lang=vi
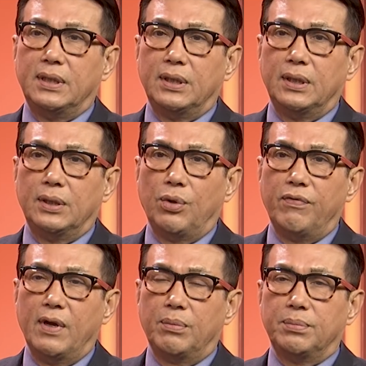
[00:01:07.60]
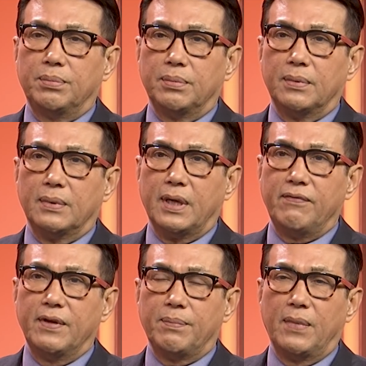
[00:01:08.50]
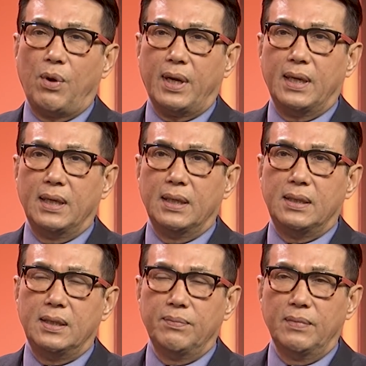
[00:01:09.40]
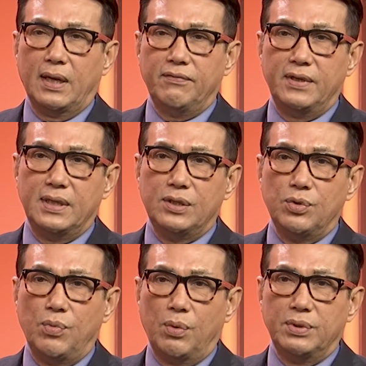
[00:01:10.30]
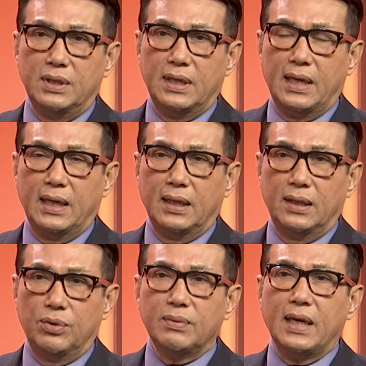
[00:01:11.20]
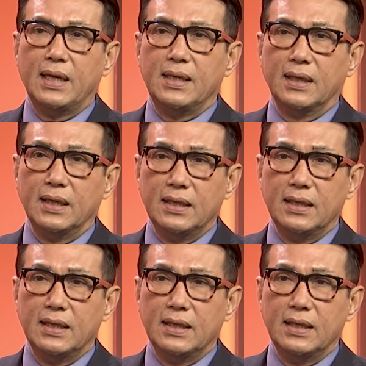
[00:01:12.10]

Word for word: thì đối với ông cái việc mà Hoa Kỳ chiếm lãnh vị trí số 1 như thế này chúng ta nên nhận